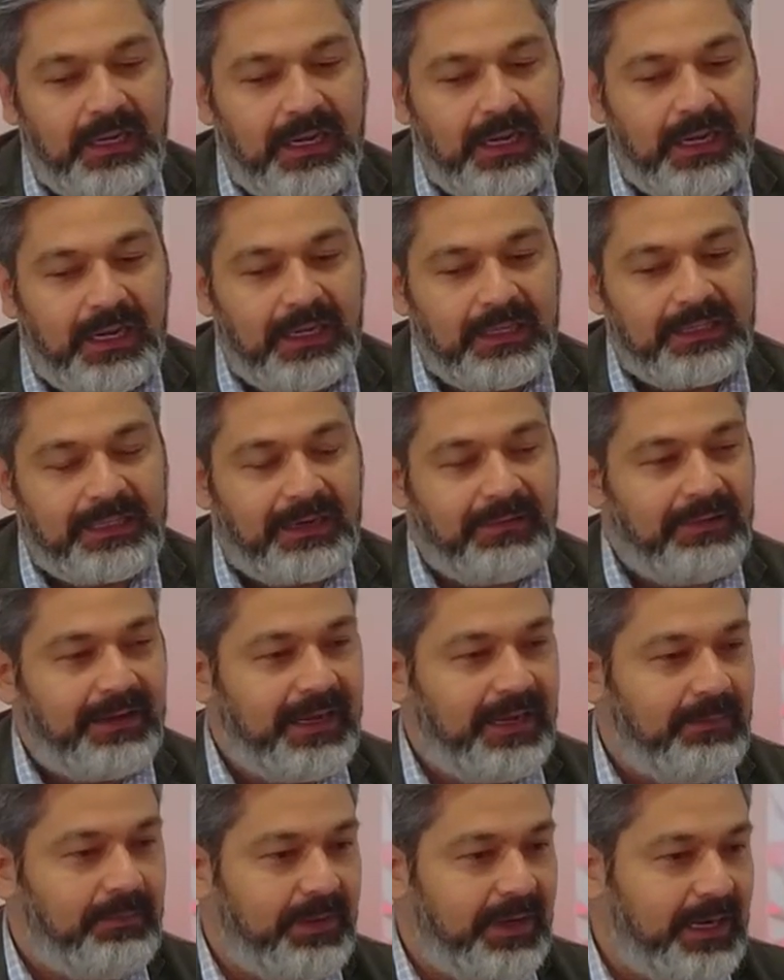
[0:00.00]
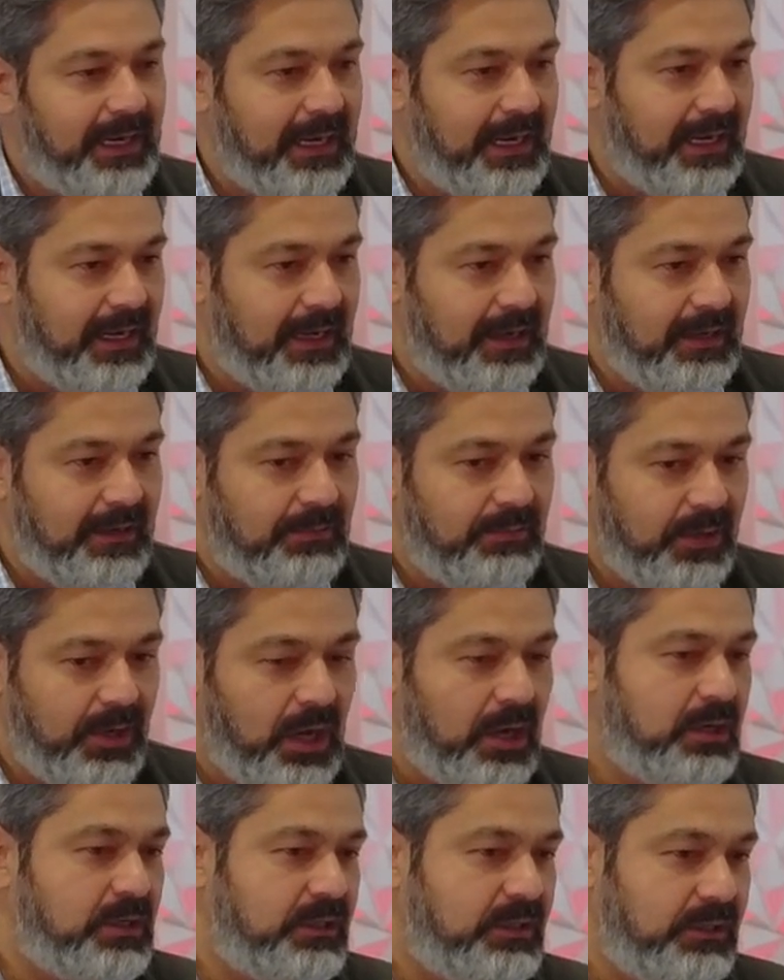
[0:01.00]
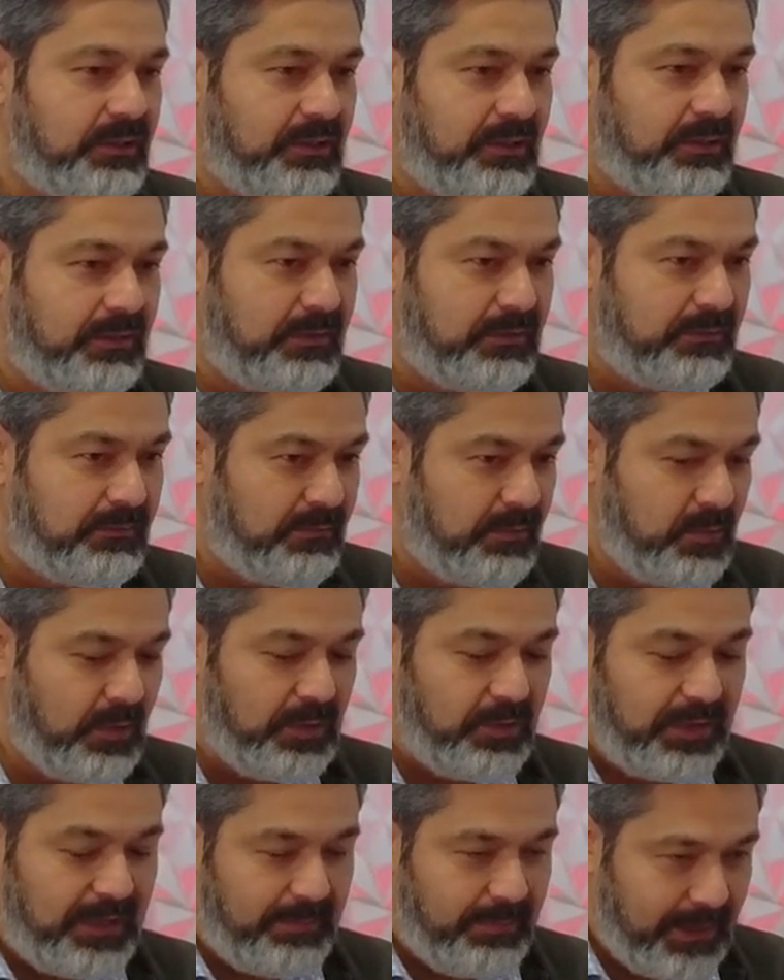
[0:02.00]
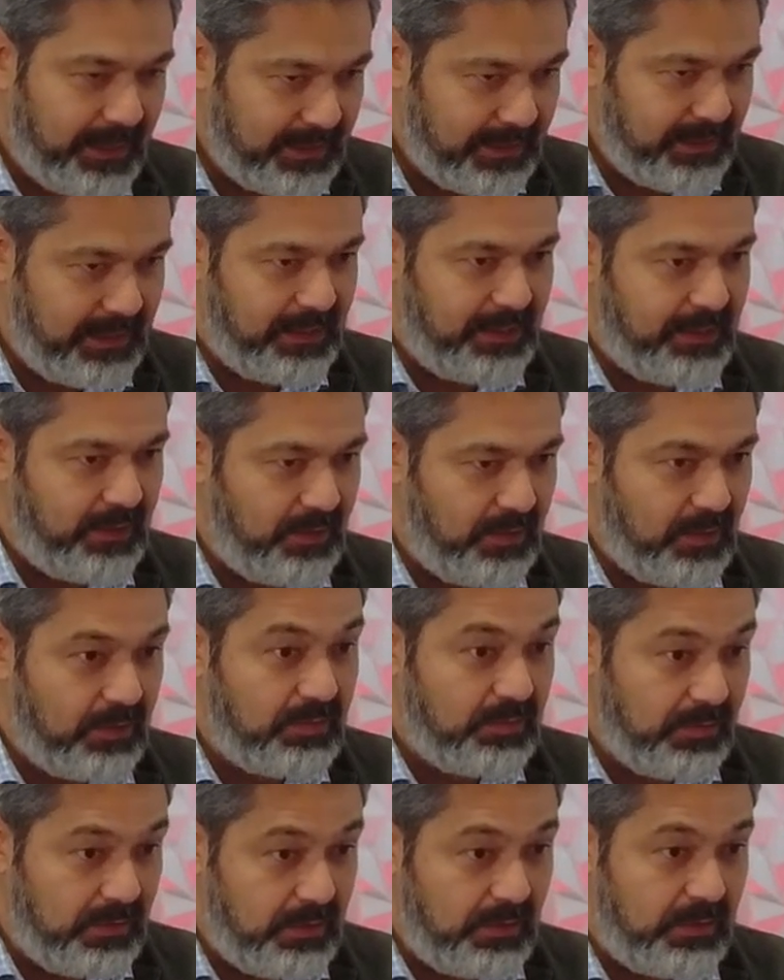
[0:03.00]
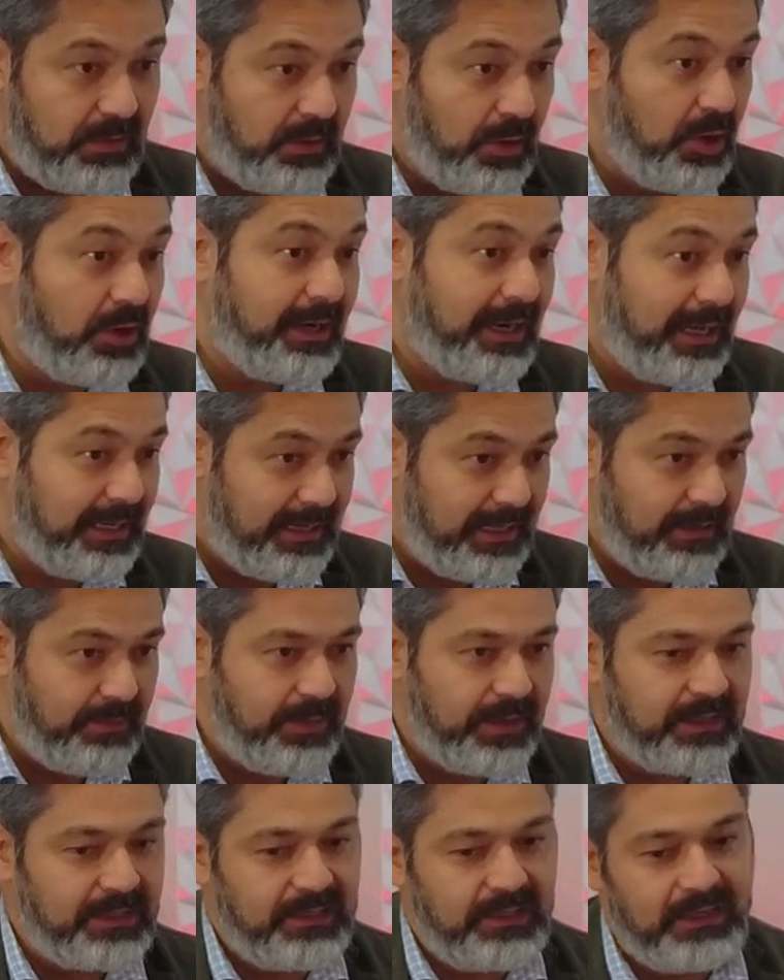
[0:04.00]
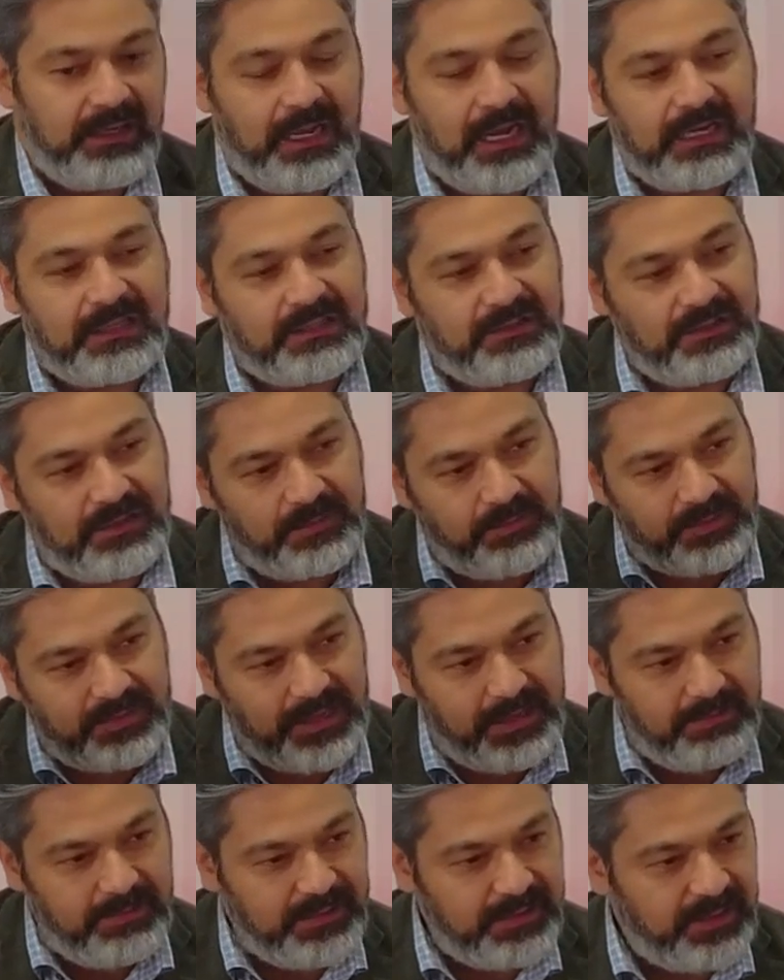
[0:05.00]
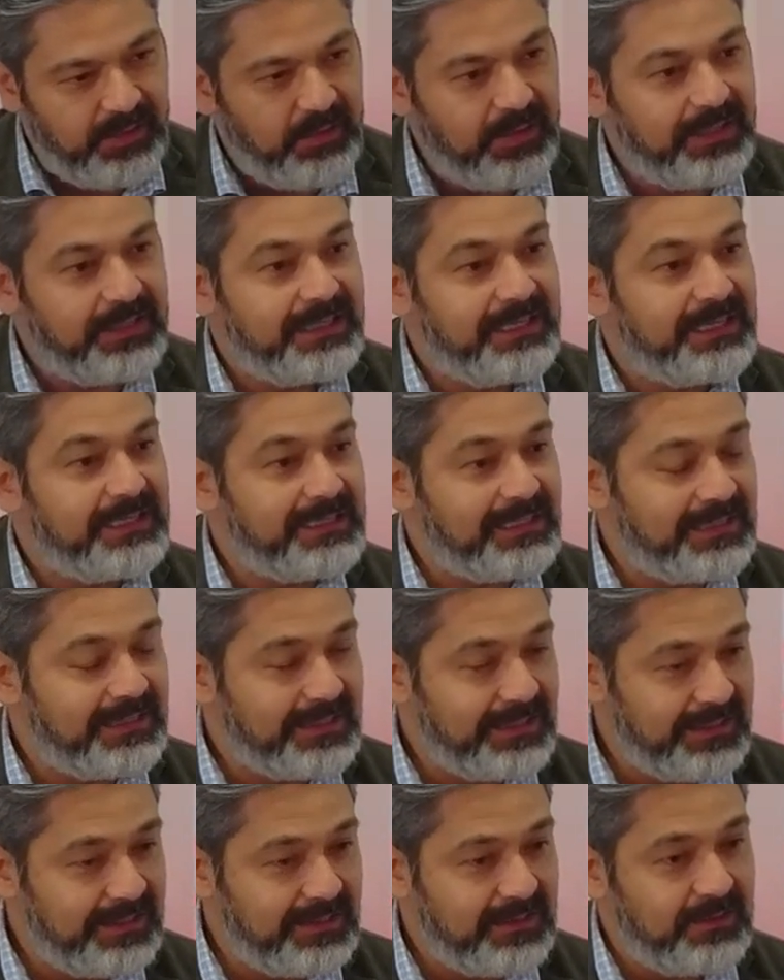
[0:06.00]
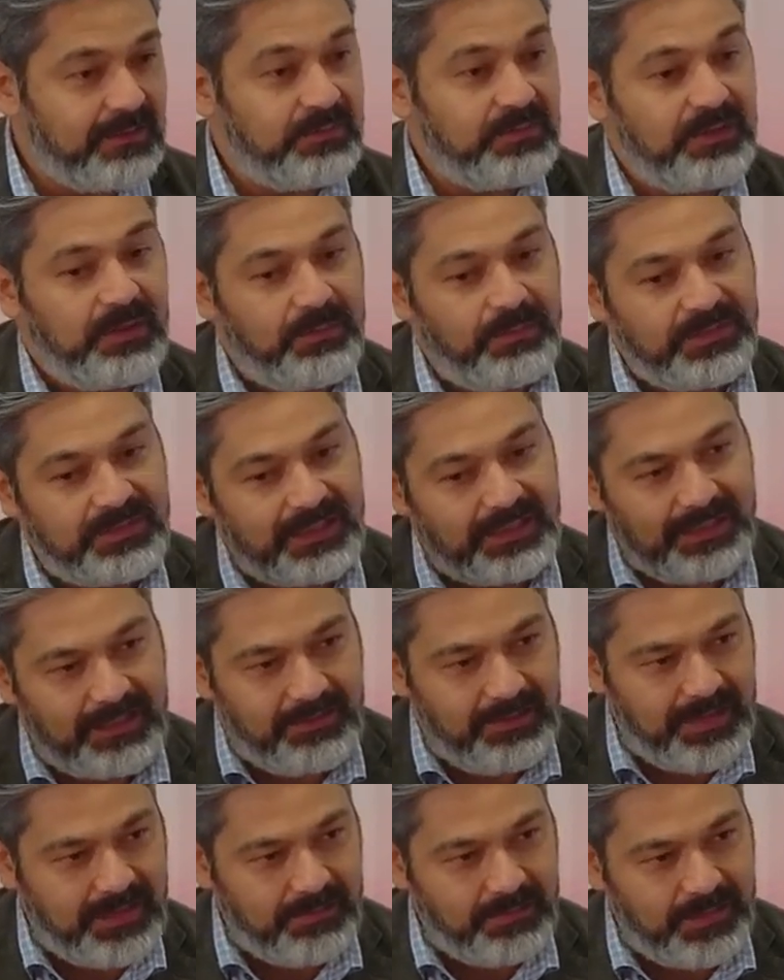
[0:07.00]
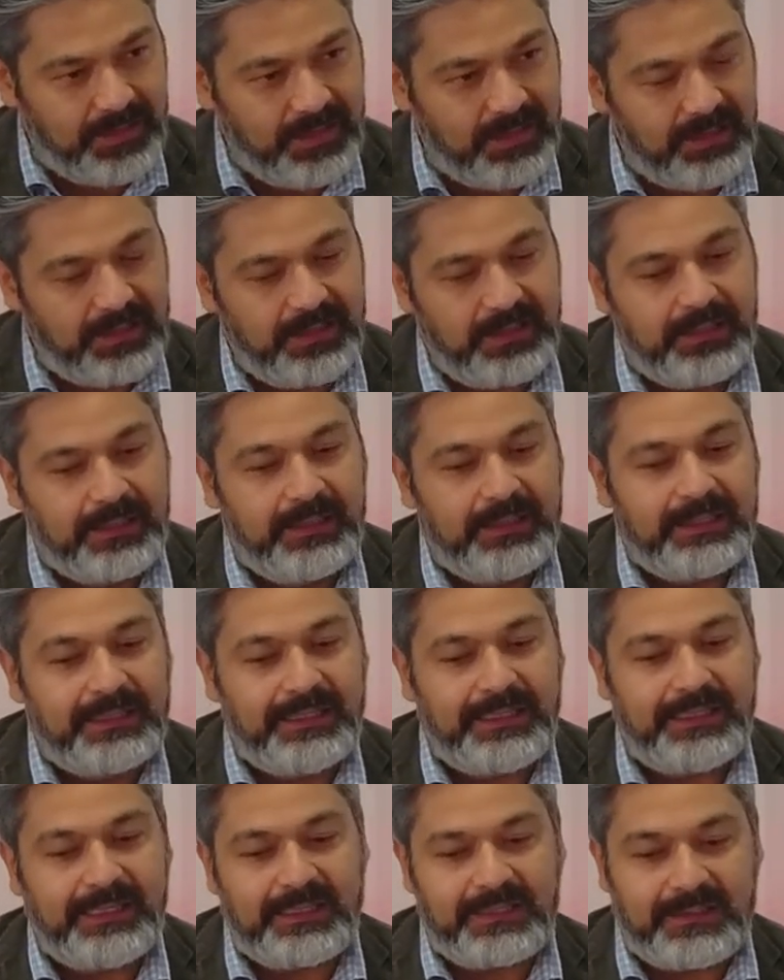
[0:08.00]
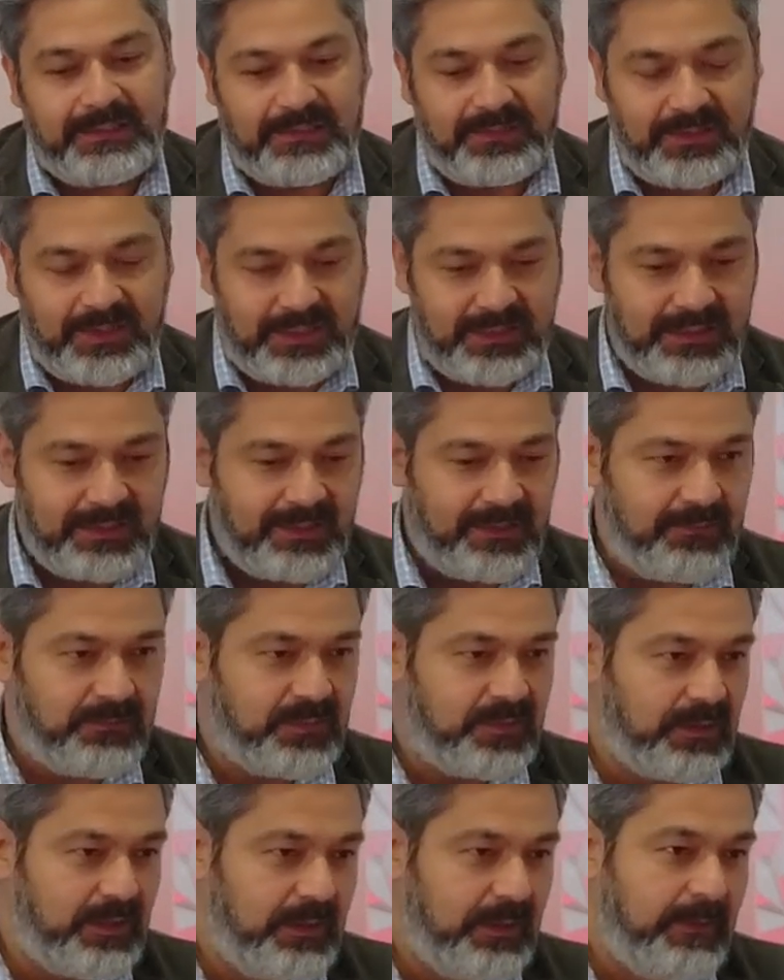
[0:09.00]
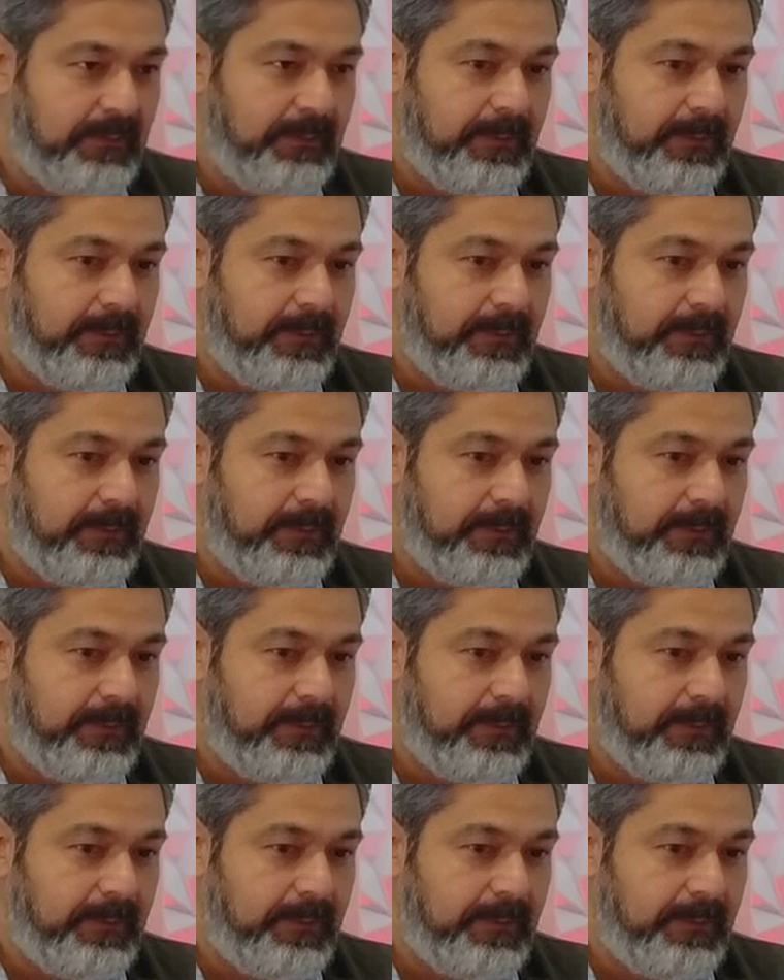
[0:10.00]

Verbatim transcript: Ah, trabajé para Lockton, cuando era parte de eh, Lockline, era parte de Lockton. Después la vendieron a DST Systems y empecé a trabajar para DST Systems.